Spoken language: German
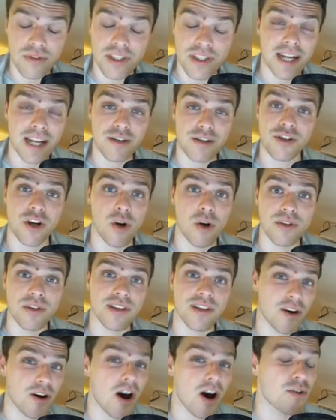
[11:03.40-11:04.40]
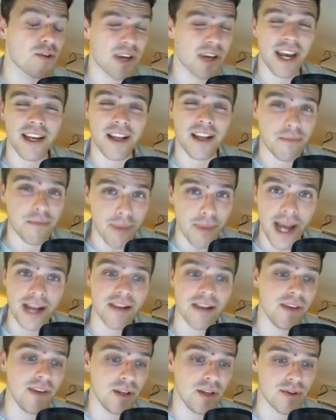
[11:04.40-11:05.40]
dann schauen sie sich auch ausgerechnet
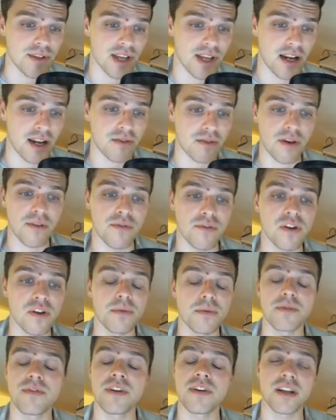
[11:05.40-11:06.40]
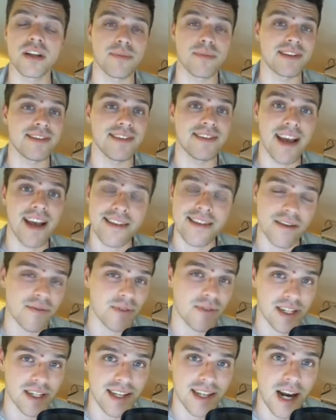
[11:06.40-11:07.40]
meine Videos an. Also erfüllt mich wirklich mit sehr, sehr
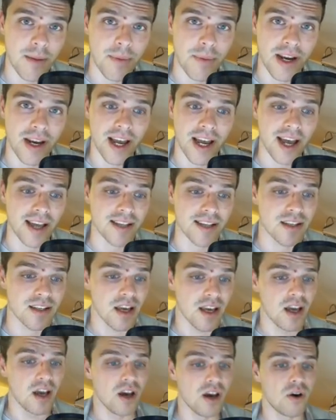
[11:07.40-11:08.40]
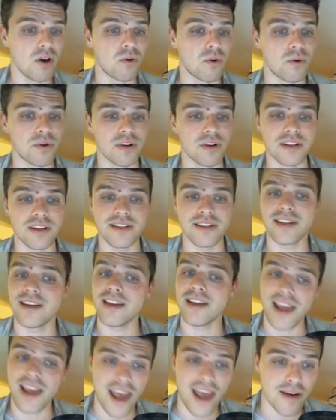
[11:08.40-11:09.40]
viel Dankbarkeit und
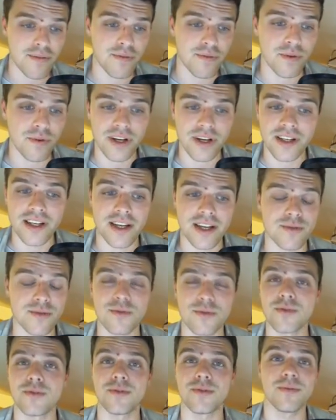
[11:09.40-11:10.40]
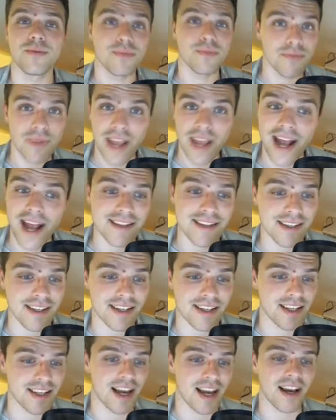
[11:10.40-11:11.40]
äh, Ehrfurcht, also
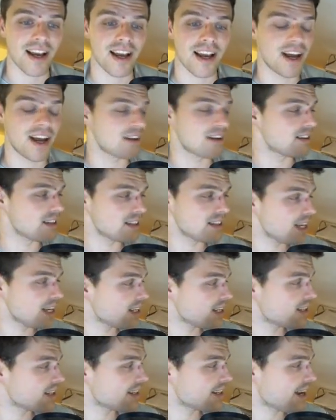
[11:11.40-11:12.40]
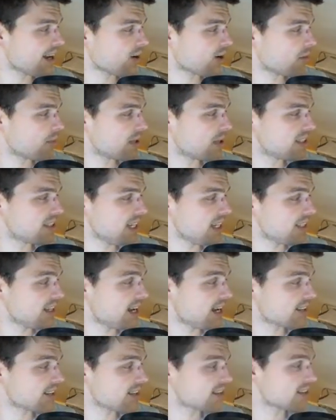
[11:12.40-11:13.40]
herzlichen Dank an jeden, der da kommentiert
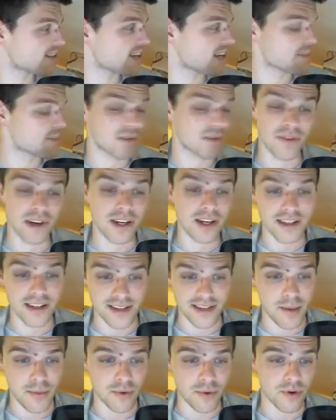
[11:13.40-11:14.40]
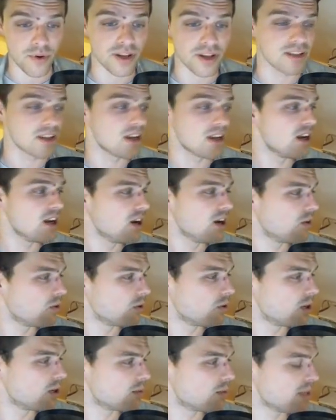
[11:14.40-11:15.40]
hat. Das hat mich wirklich sehr berührt
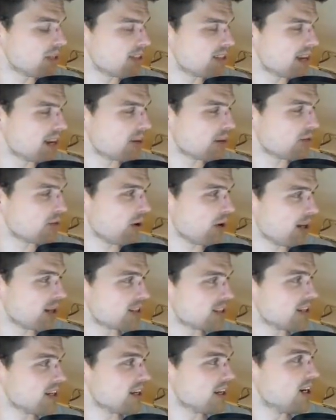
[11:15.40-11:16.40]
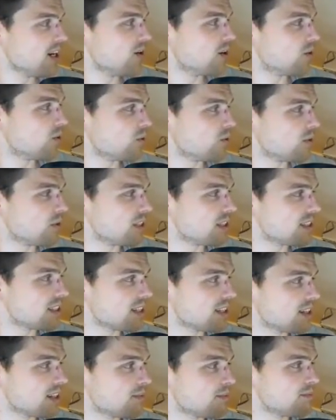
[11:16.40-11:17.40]
und mich sehr gefreut. Und
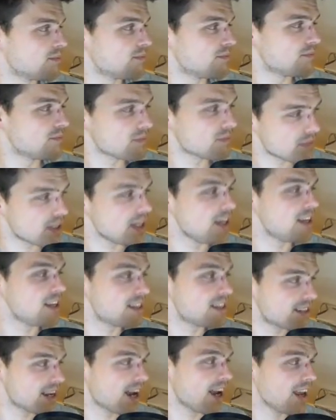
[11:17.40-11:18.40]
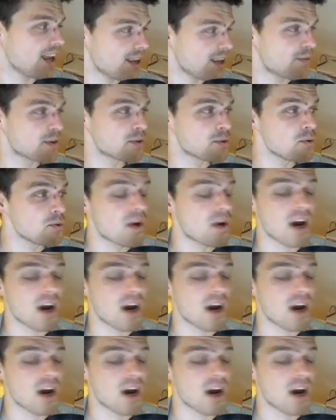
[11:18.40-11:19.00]
ähm, ich, ich versuche